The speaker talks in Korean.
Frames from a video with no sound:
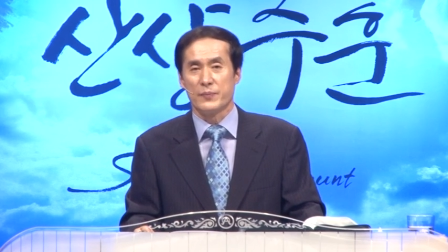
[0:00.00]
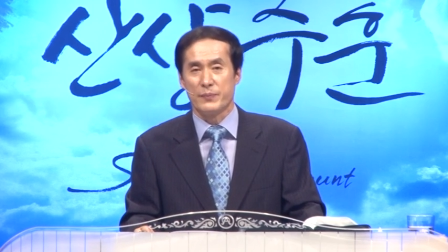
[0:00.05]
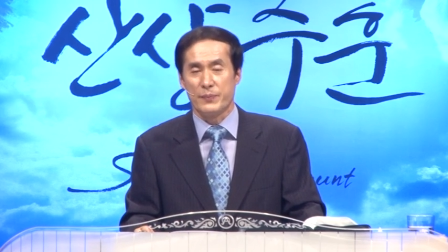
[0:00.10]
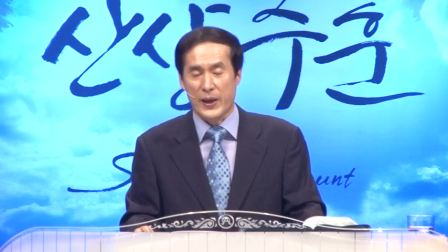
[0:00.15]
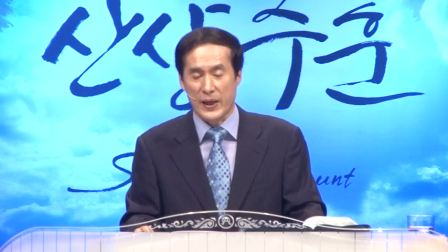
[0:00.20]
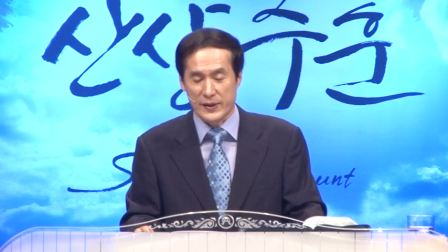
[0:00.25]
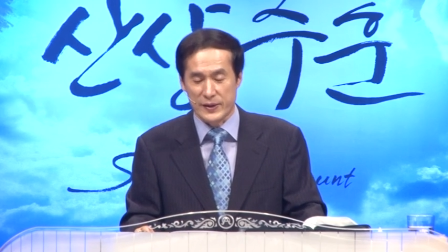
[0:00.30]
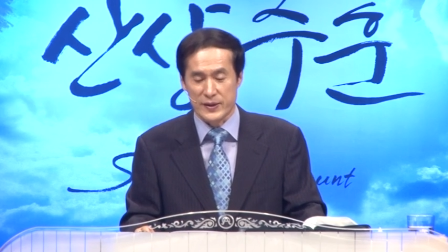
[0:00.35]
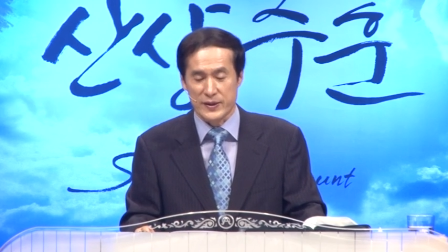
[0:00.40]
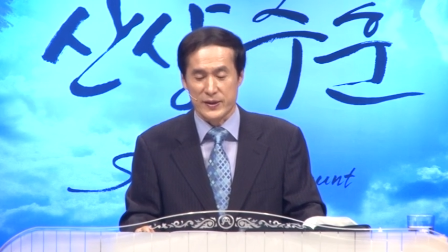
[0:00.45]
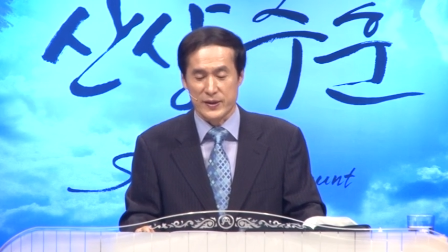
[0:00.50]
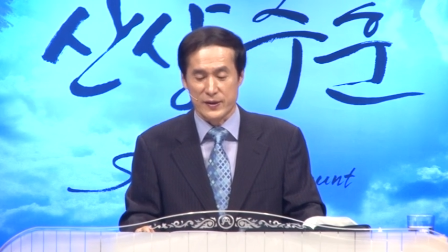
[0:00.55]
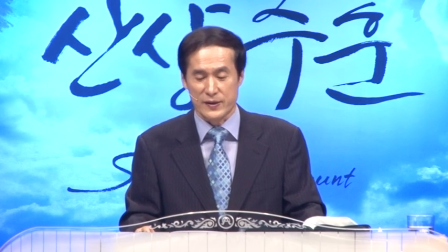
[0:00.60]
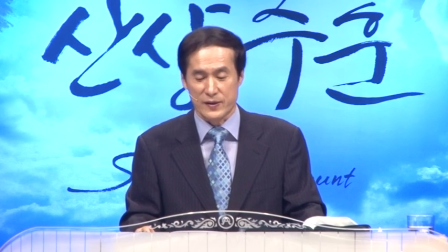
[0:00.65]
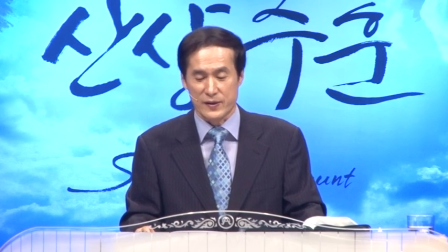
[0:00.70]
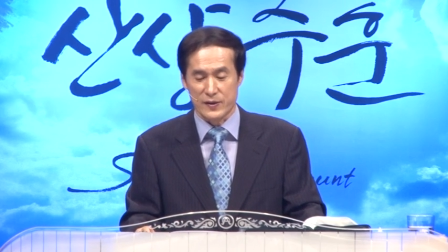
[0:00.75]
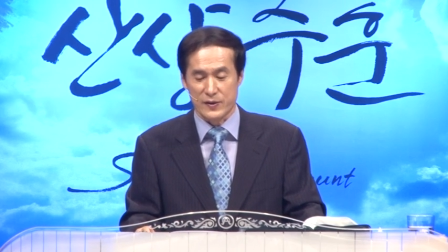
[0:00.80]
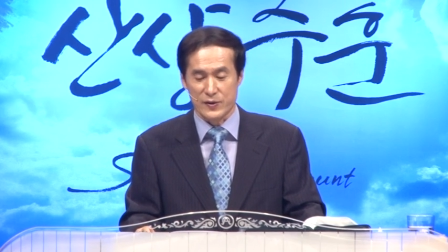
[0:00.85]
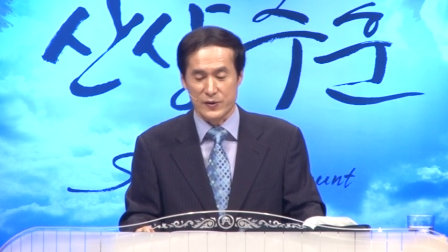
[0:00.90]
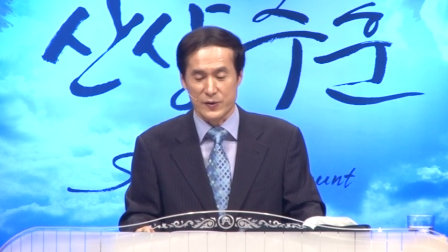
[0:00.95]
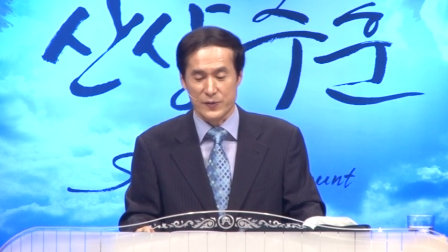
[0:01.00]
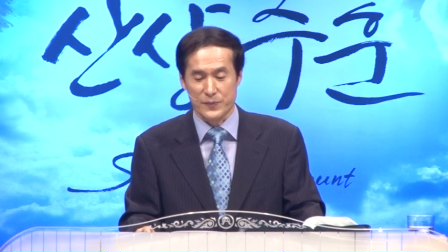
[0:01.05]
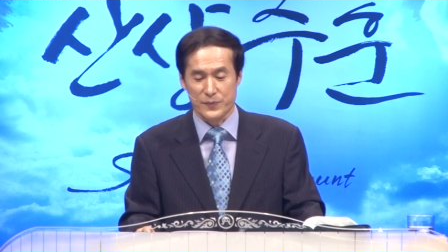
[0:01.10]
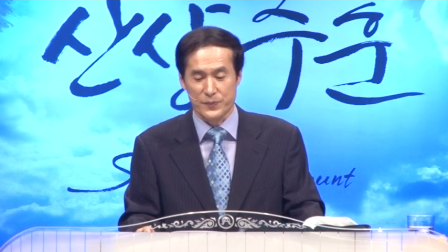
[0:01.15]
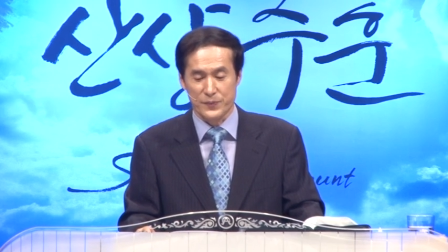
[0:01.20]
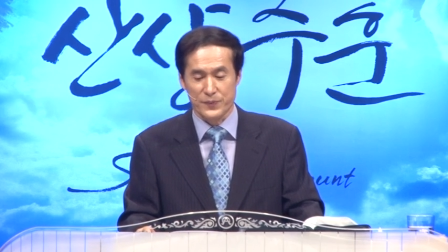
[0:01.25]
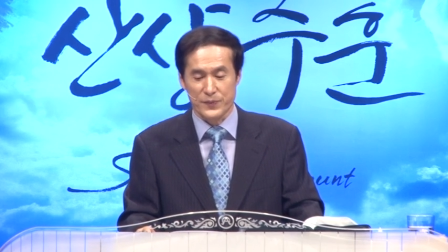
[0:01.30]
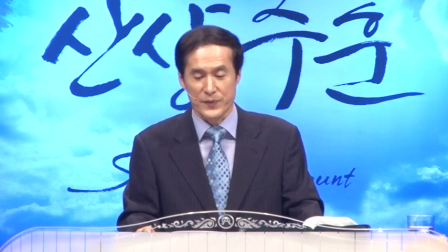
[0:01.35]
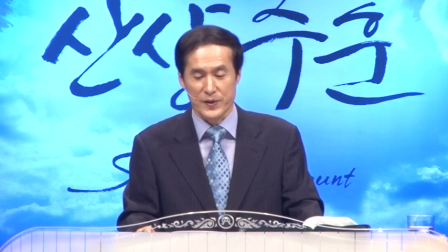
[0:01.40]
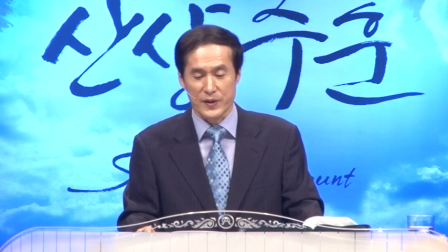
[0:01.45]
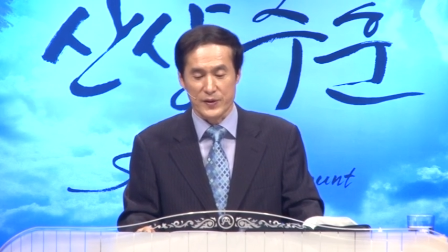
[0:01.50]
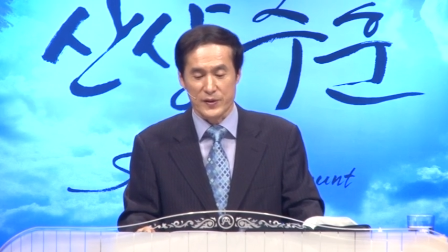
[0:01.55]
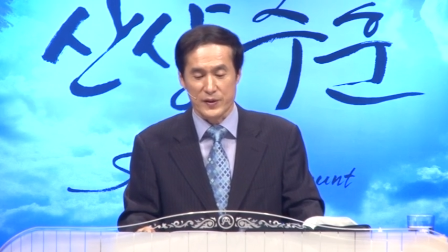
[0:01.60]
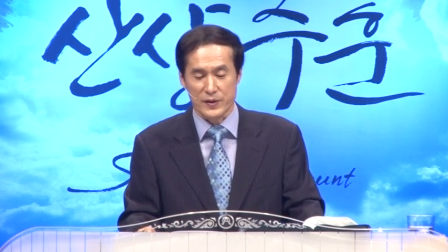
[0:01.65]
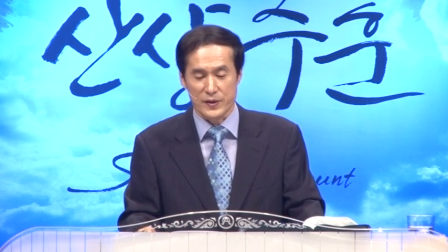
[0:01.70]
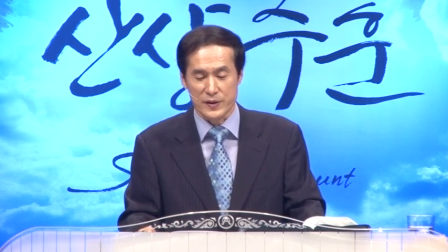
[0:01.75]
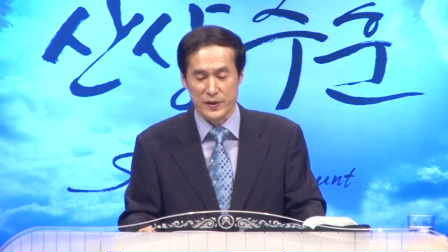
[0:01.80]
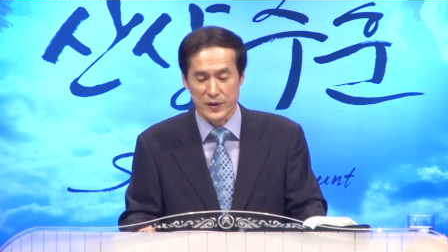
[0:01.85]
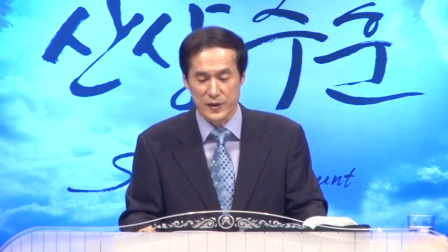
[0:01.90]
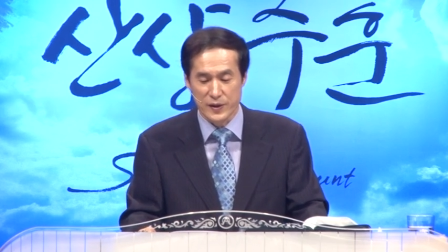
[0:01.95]
받으시는 거죠. 그래서
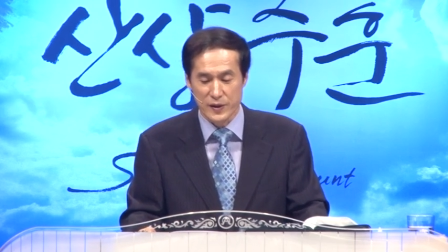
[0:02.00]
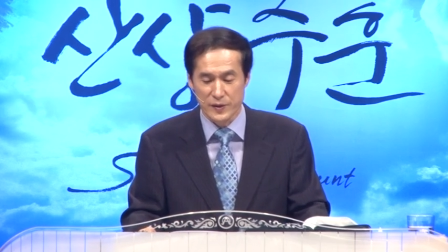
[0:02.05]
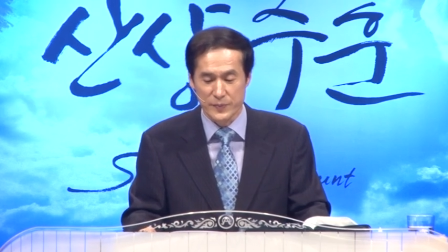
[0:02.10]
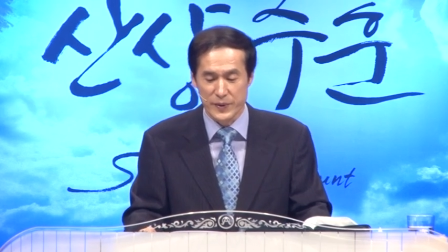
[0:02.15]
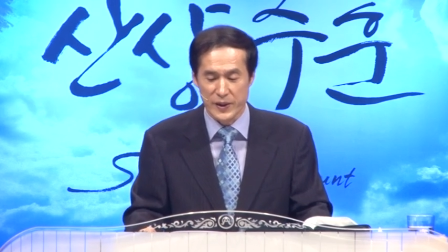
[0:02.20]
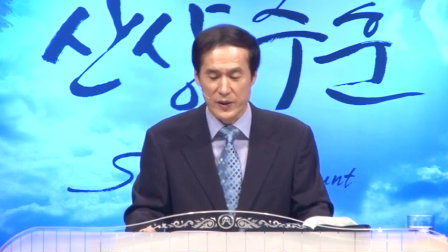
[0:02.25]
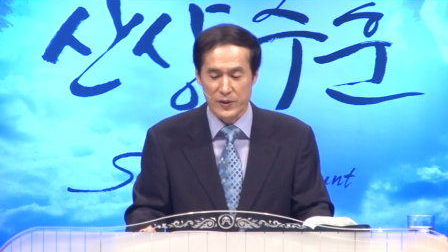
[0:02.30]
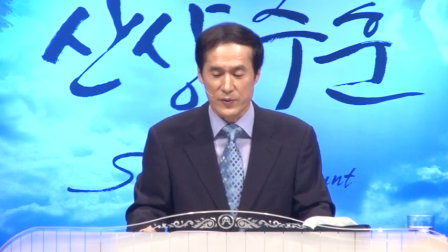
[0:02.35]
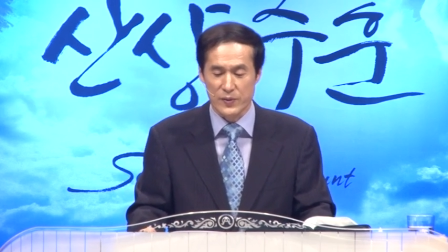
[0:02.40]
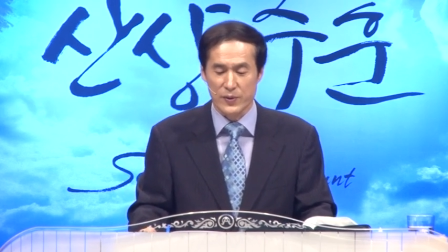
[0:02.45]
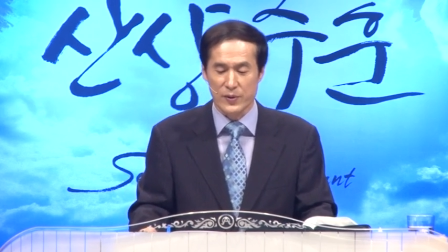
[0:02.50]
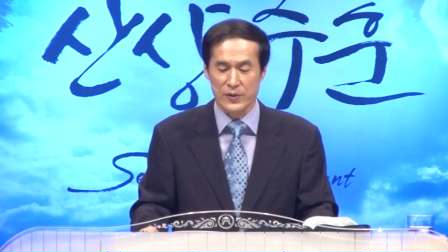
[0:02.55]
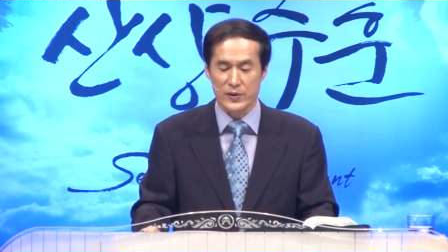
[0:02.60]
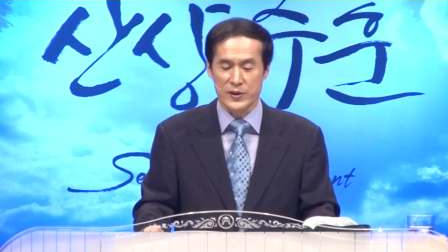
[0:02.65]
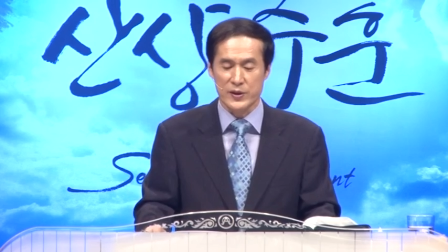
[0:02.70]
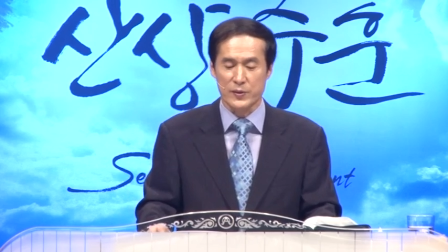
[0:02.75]
흠있고